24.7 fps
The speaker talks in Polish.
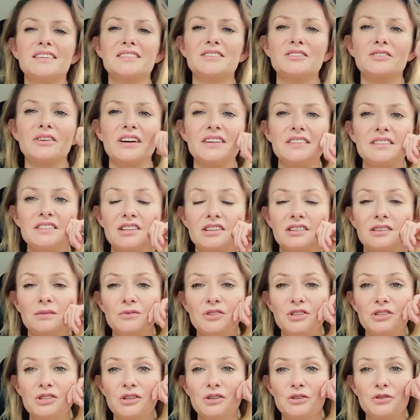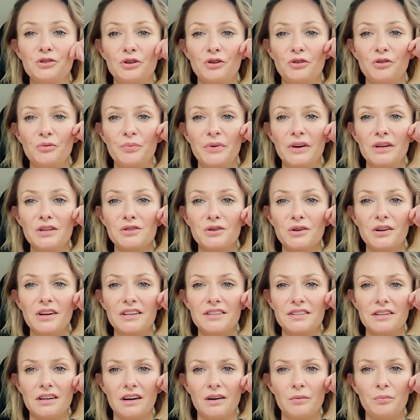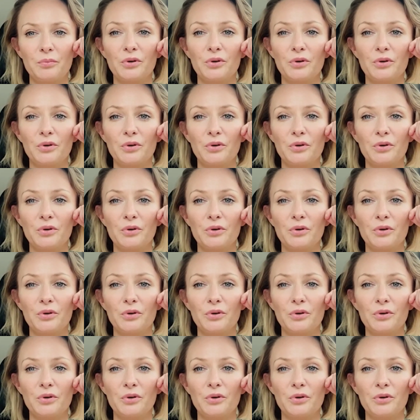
z okazji 75-lecia